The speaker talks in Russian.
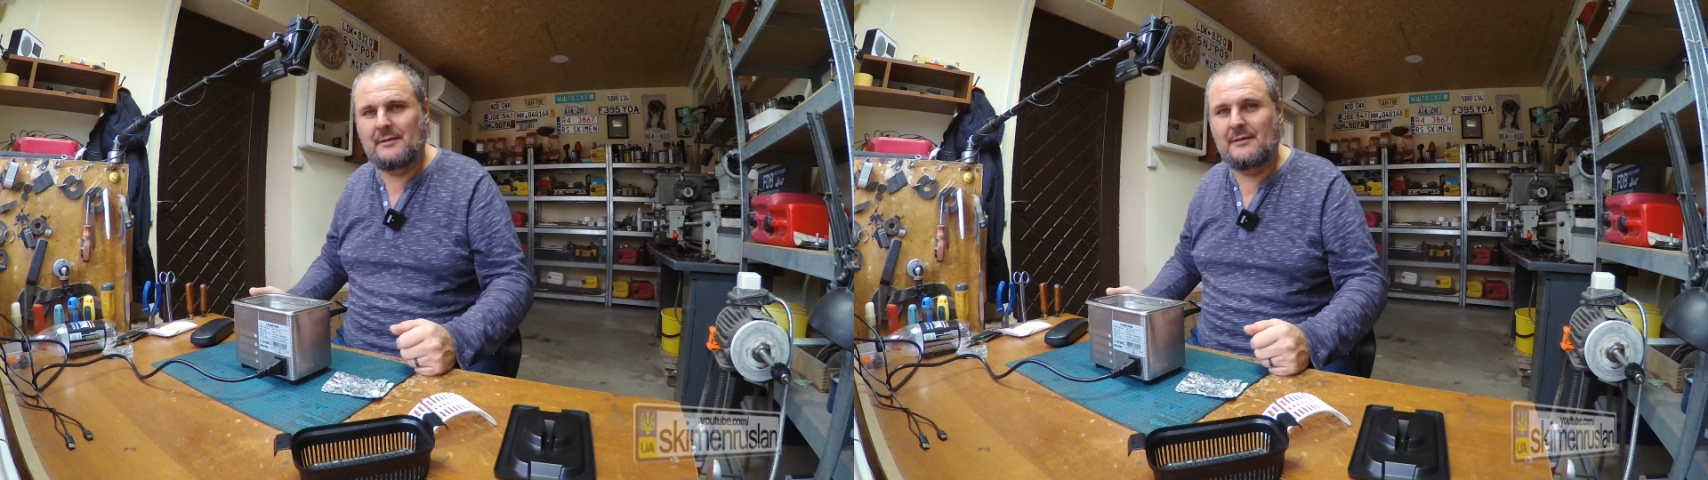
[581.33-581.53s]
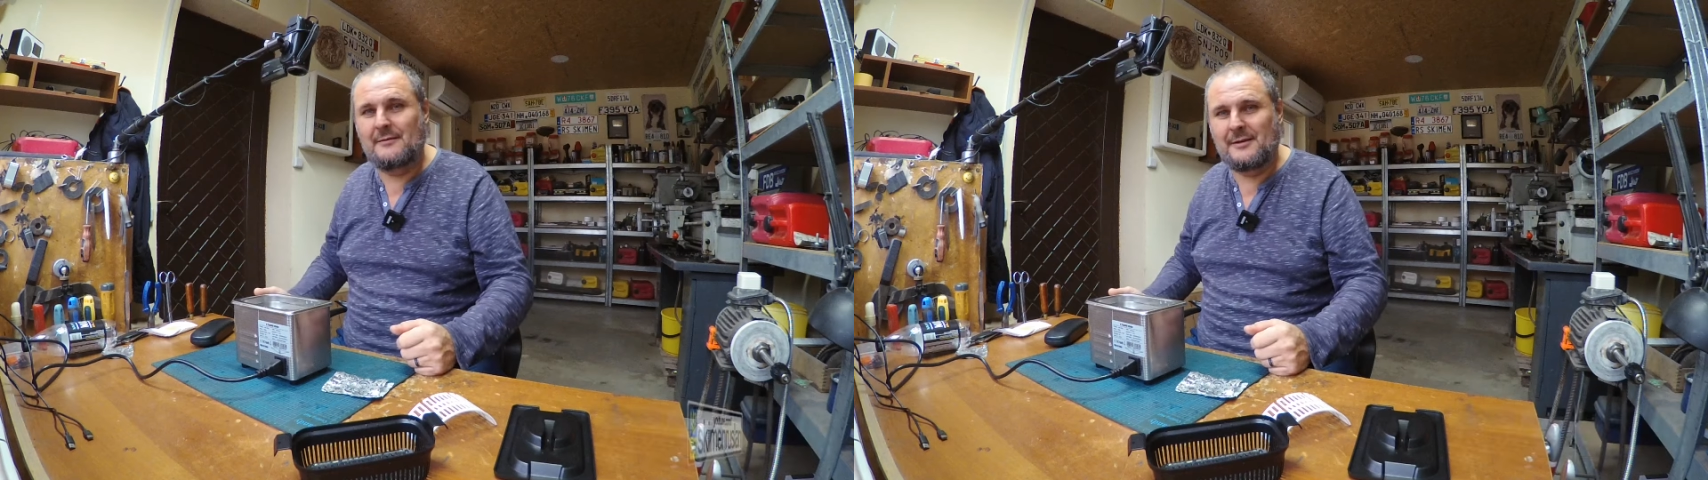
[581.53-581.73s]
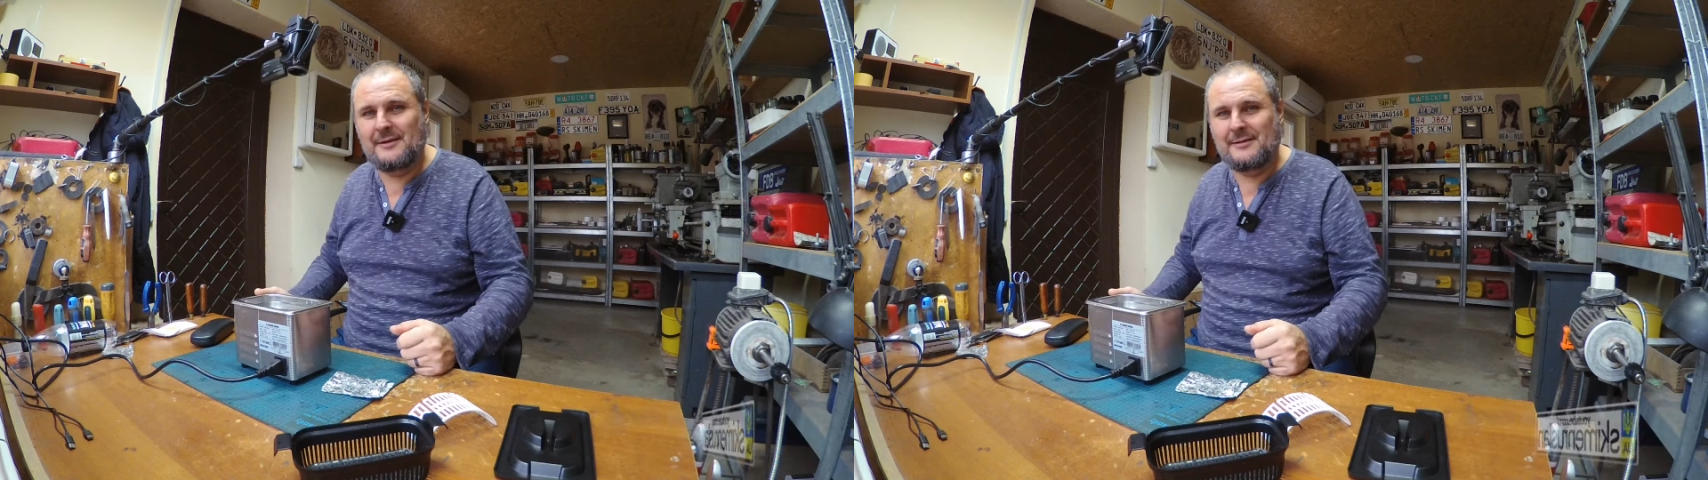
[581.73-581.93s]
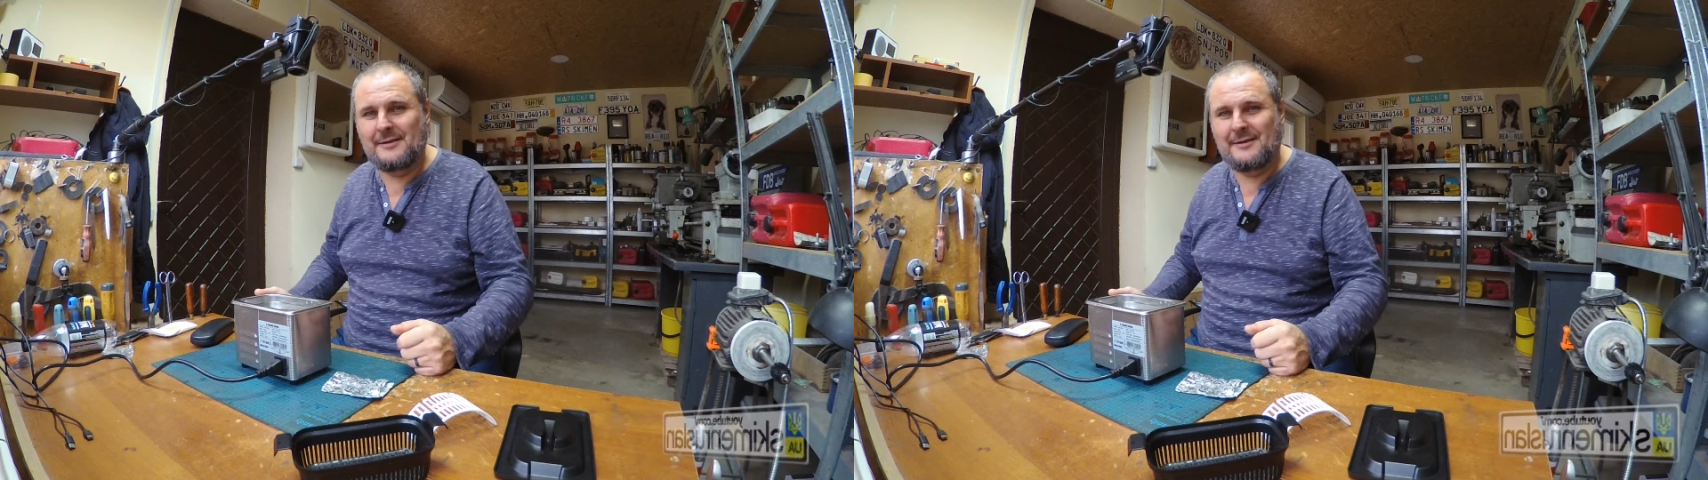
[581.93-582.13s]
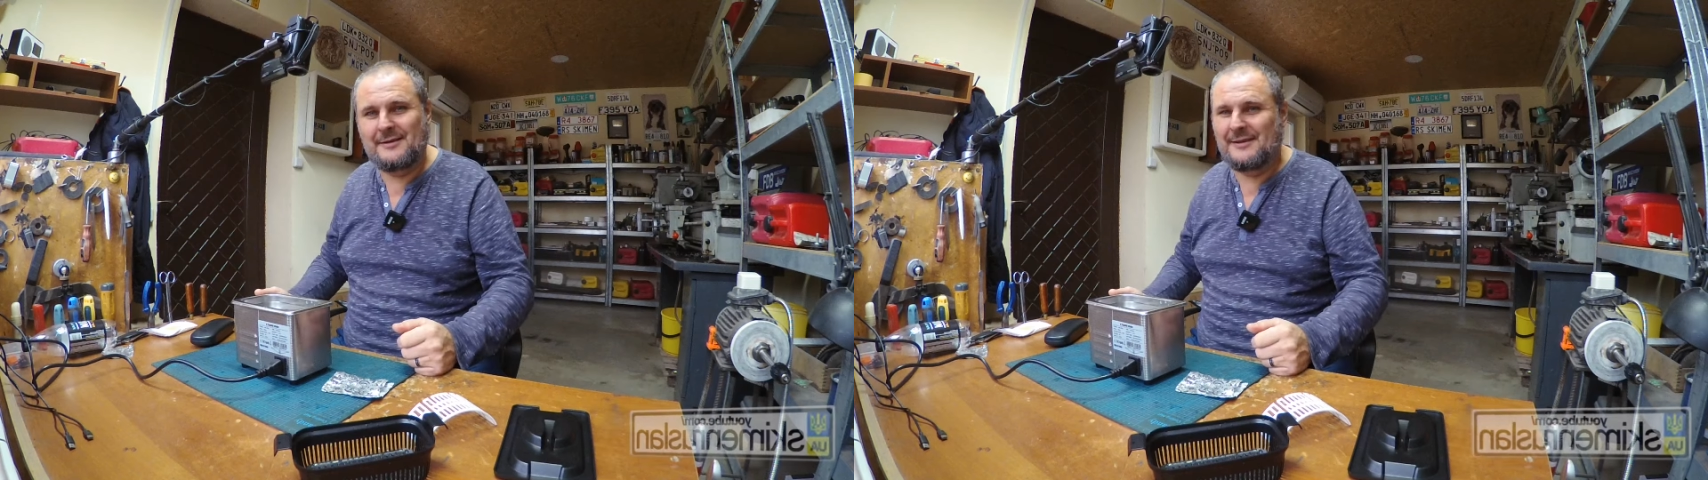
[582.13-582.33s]

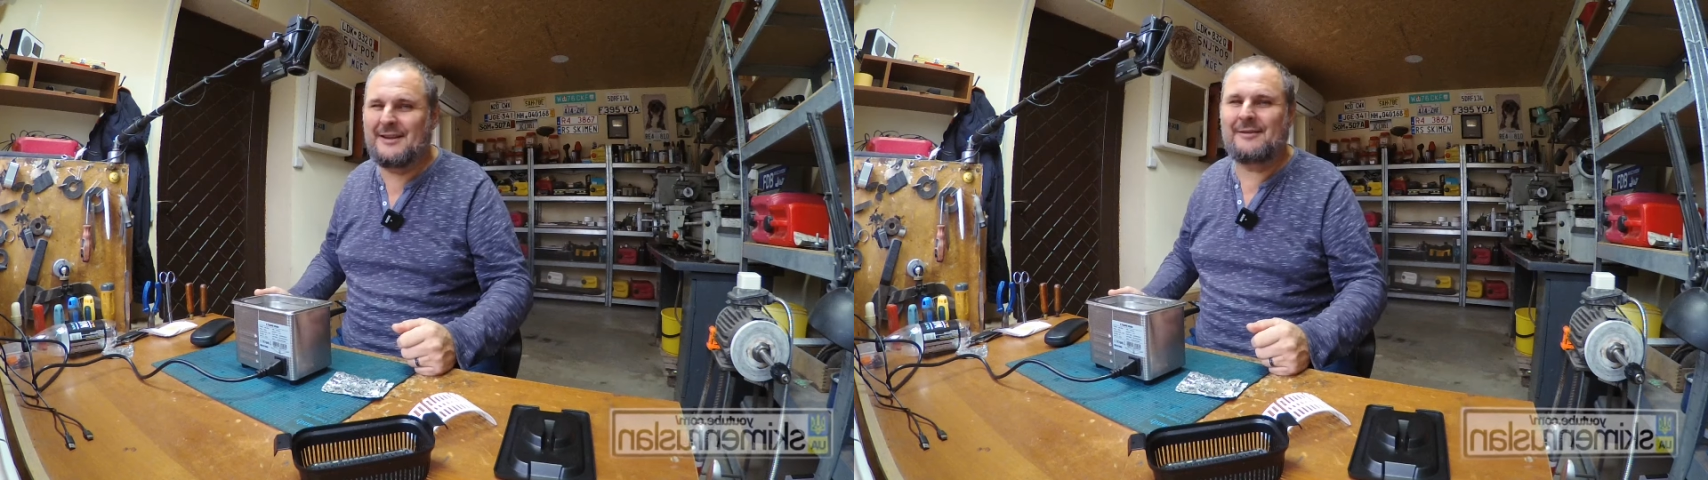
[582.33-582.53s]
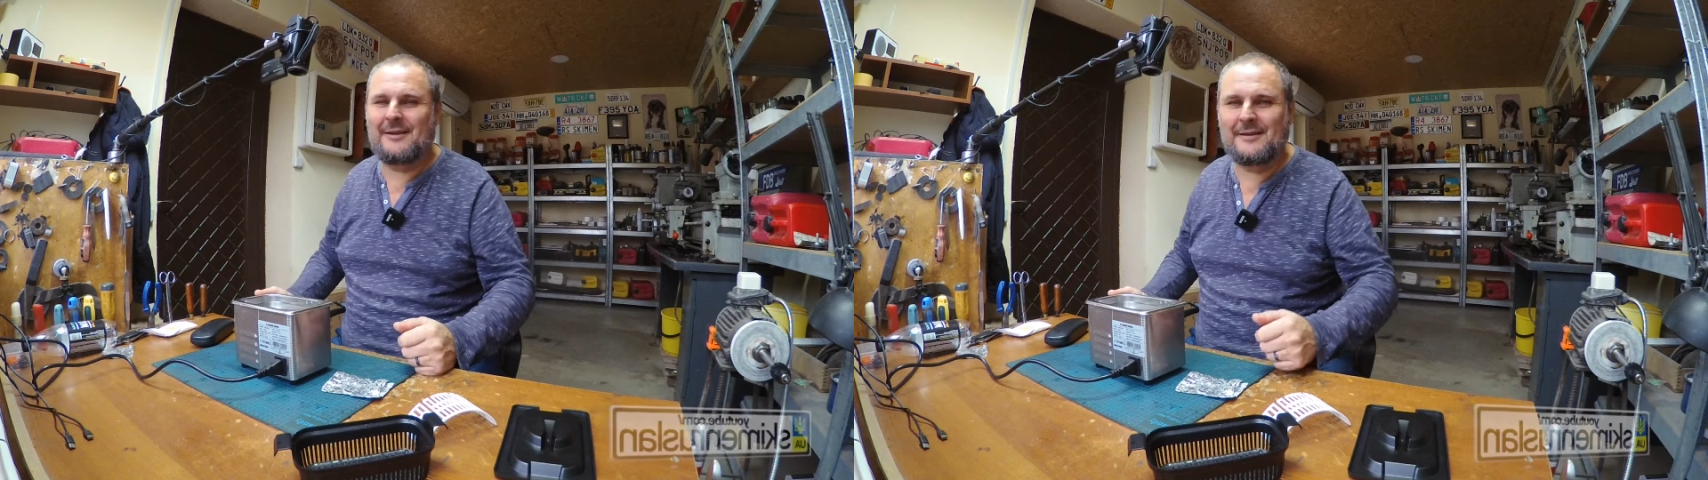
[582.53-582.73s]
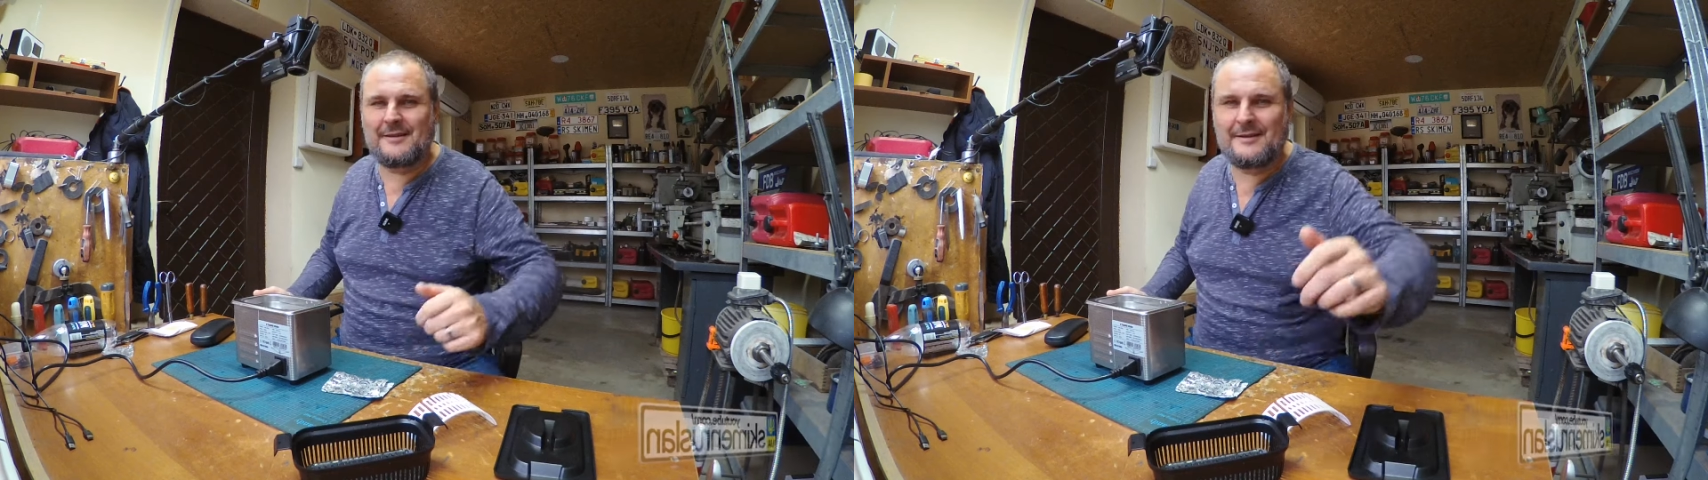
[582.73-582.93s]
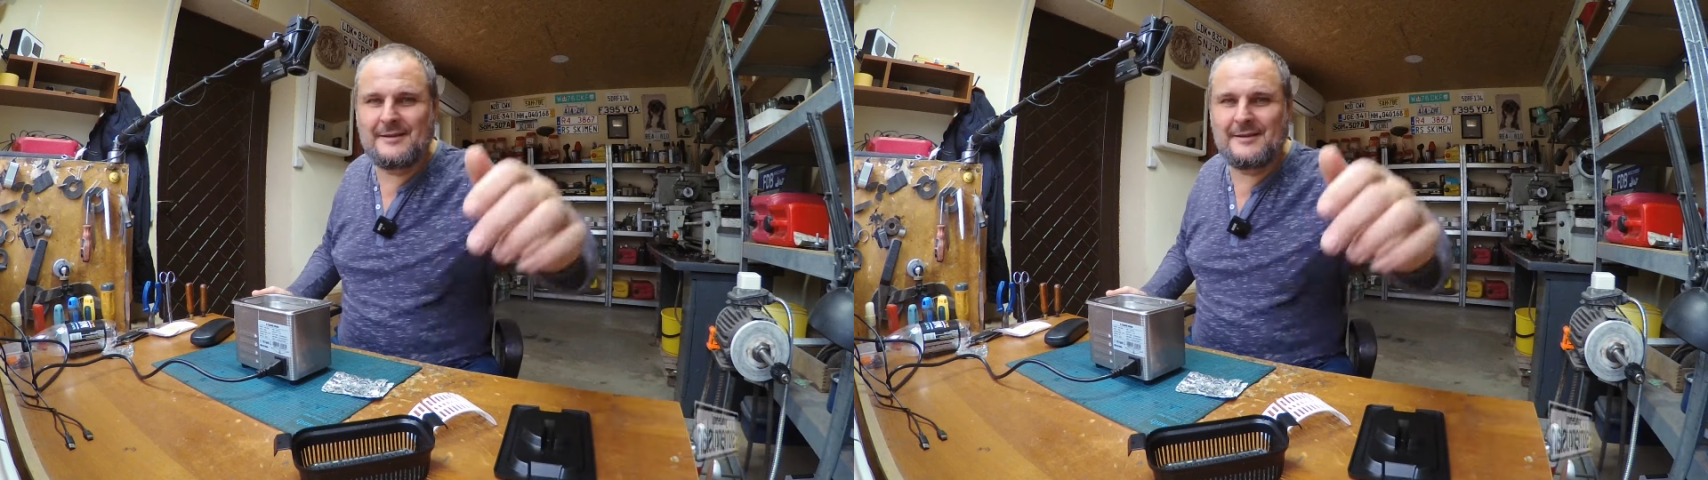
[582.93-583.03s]
выглядело. Давайте.